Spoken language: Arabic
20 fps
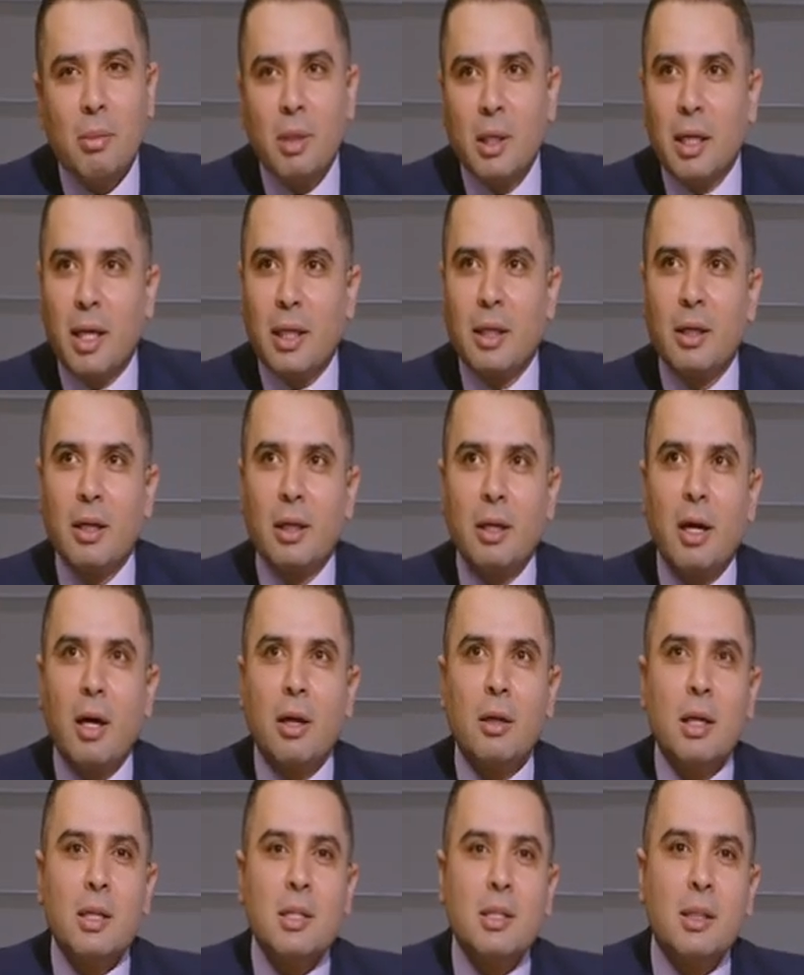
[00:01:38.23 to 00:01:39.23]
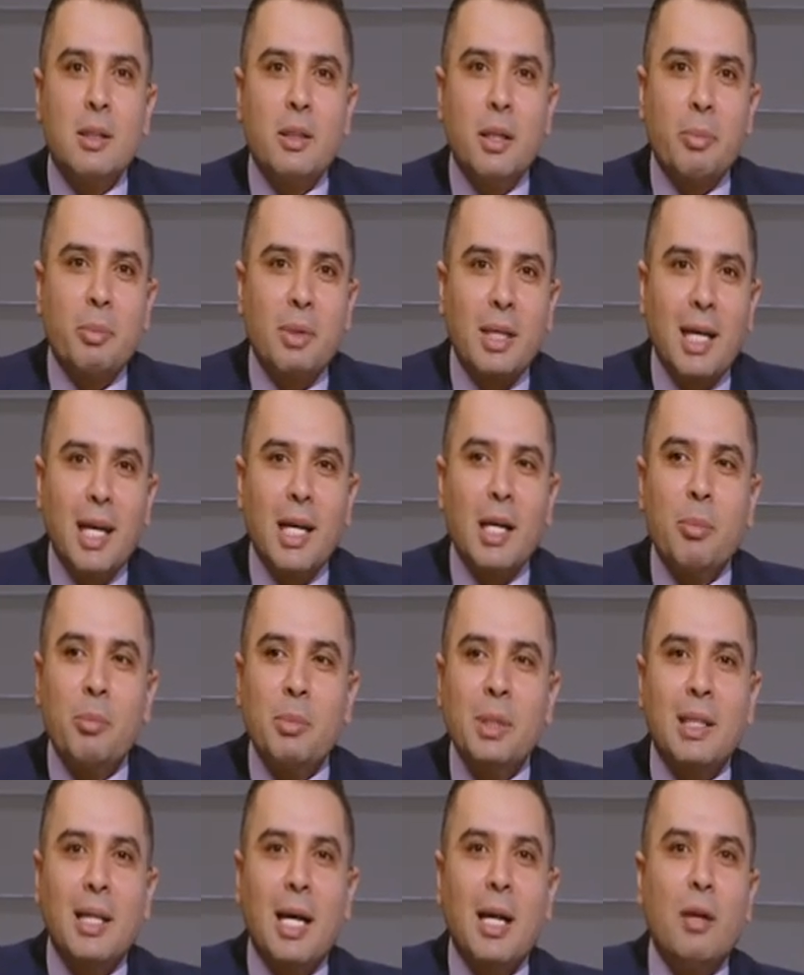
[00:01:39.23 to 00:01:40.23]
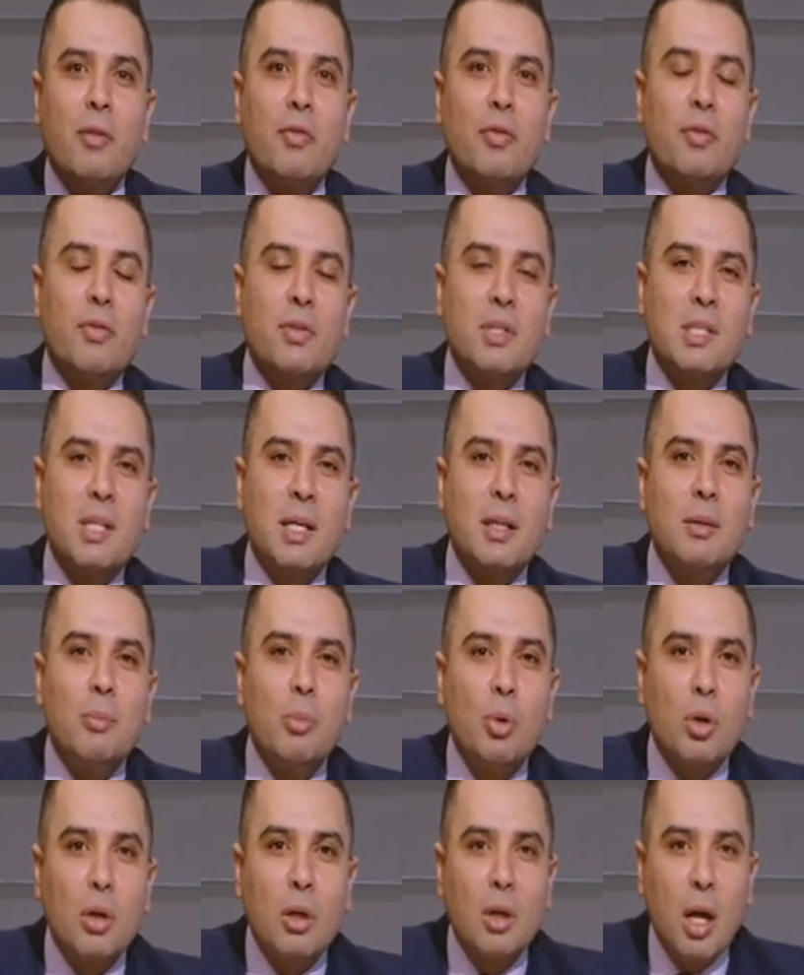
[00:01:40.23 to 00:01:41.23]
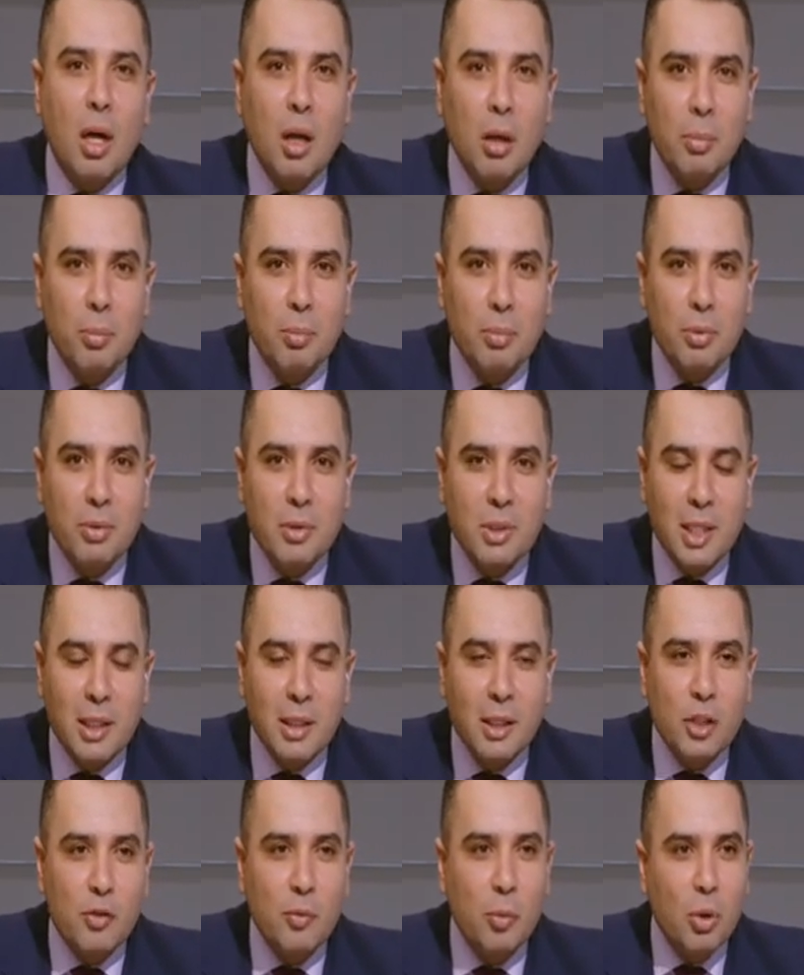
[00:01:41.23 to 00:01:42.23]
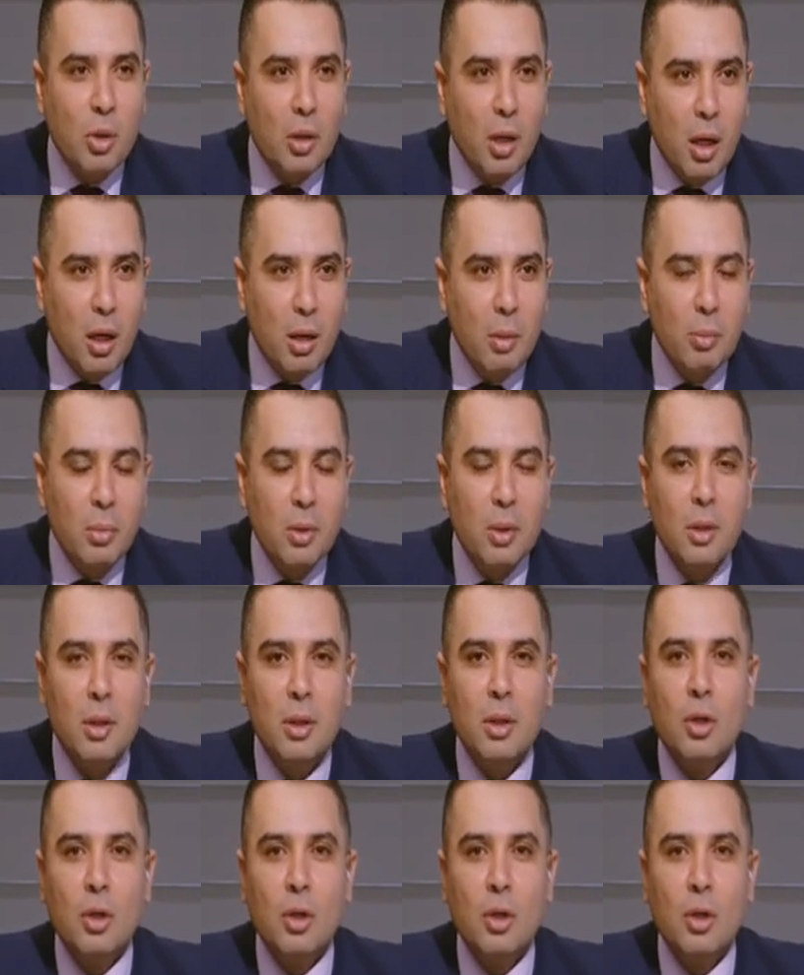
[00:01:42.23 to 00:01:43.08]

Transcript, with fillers: يعني خلاص انت بتتكلم 100000 في استاد برج العرب استاد الجيش برج العرب أوه.